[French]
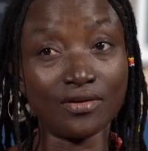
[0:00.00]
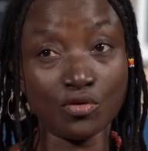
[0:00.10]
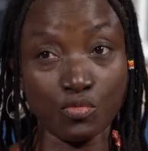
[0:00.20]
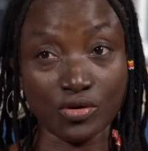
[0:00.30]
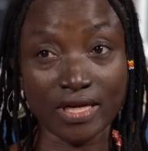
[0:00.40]
au
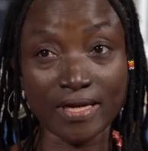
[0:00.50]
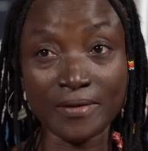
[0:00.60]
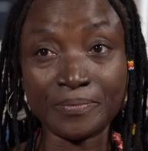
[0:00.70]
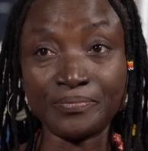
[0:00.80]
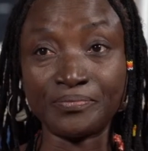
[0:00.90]
Burkina,
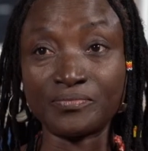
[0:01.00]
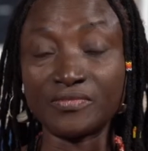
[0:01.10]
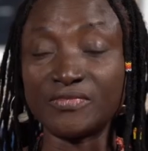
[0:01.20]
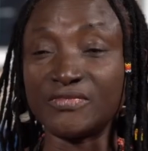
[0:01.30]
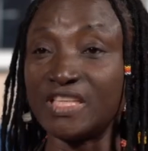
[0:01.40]

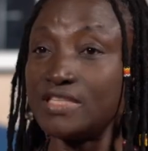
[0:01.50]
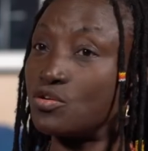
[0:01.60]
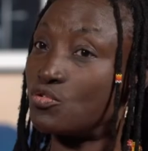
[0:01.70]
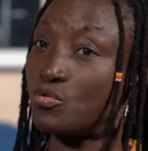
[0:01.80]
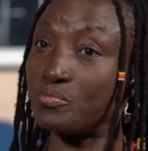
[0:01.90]
ils
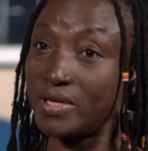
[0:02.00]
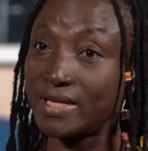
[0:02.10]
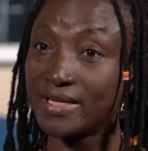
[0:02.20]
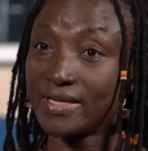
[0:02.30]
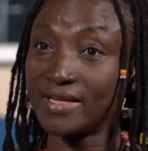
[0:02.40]
ont compris
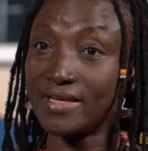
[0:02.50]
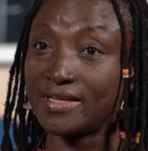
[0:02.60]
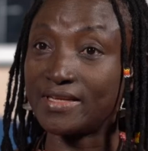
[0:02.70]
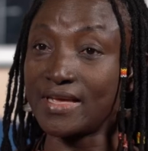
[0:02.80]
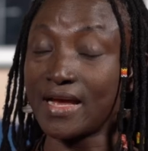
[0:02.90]

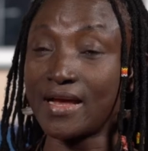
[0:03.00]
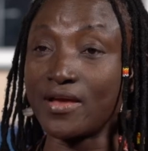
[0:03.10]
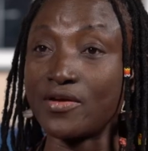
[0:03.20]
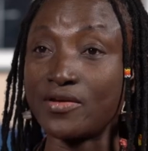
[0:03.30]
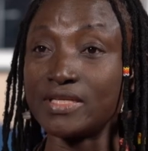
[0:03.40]
il y, a
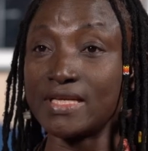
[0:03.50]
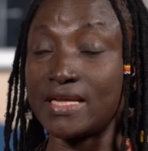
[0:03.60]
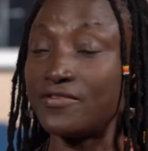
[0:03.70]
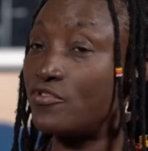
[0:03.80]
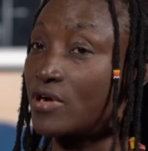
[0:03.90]
un, il y a
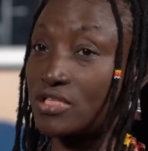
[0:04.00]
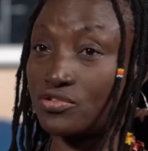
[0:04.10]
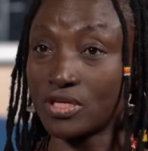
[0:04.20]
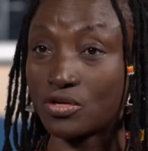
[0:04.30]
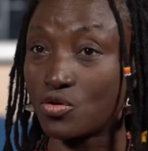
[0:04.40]
des
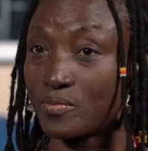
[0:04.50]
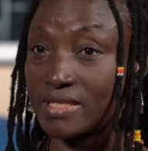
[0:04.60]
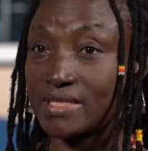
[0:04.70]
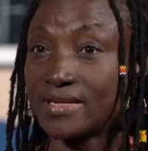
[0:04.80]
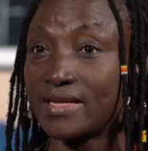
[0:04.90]
vocations qui
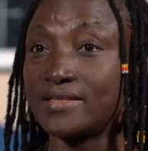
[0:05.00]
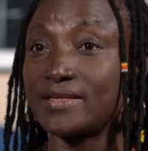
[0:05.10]
commencent à naître.